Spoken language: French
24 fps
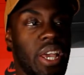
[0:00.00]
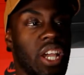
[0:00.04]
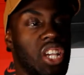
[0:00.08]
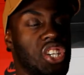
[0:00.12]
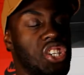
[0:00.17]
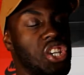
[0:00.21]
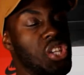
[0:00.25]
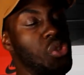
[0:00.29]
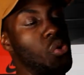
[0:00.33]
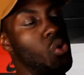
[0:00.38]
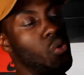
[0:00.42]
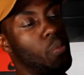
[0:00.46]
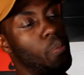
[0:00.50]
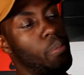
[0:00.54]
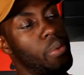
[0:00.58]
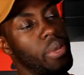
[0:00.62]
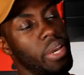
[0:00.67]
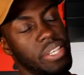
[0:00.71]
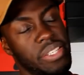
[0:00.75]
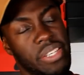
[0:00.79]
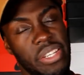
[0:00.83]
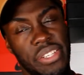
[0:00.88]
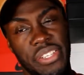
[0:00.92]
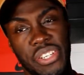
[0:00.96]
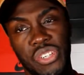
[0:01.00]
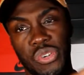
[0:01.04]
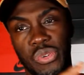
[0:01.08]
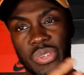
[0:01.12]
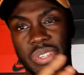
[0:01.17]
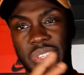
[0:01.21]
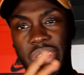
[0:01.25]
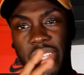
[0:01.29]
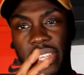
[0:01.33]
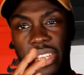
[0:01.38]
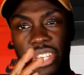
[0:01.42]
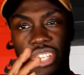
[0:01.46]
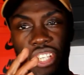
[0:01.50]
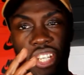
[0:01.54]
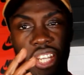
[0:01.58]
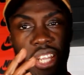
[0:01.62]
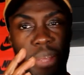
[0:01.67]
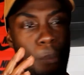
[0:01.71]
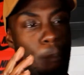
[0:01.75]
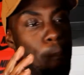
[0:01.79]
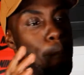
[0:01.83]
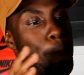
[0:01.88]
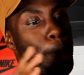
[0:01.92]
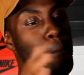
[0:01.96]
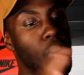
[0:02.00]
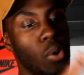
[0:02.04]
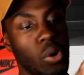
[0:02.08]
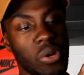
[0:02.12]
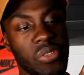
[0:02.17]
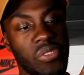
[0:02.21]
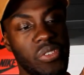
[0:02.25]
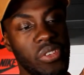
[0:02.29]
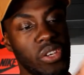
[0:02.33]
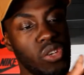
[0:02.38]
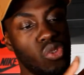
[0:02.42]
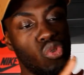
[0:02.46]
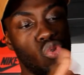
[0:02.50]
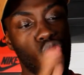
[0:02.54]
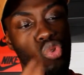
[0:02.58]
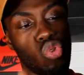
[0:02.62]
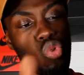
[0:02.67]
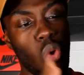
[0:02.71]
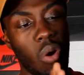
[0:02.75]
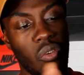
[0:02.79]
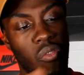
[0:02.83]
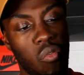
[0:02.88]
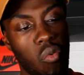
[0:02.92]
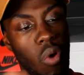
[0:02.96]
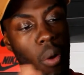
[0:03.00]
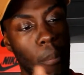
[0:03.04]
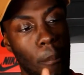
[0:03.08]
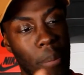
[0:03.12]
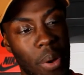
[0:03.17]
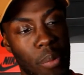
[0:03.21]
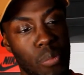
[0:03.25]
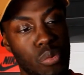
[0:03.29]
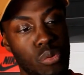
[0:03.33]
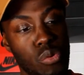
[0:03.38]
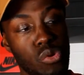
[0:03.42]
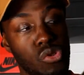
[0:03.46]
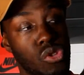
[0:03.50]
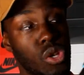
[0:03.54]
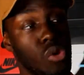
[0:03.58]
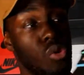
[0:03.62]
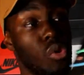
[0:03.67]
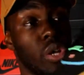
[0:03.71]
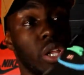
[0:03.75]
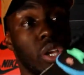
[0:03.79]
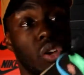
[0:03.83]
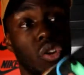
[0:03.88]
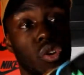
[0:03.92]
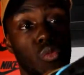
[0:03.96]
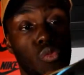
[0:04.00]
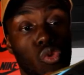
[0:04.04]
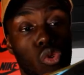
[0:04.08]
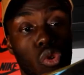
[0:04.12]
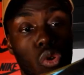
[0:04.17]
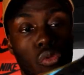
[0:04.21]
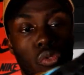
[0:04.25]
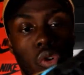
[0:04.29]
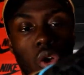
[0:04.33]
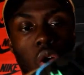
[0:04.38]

J'ai trop de paires et celle-ci, je sais que je l'ai portée deux, trois fois, pas plus. D'ailleurs, elle est comme neuve.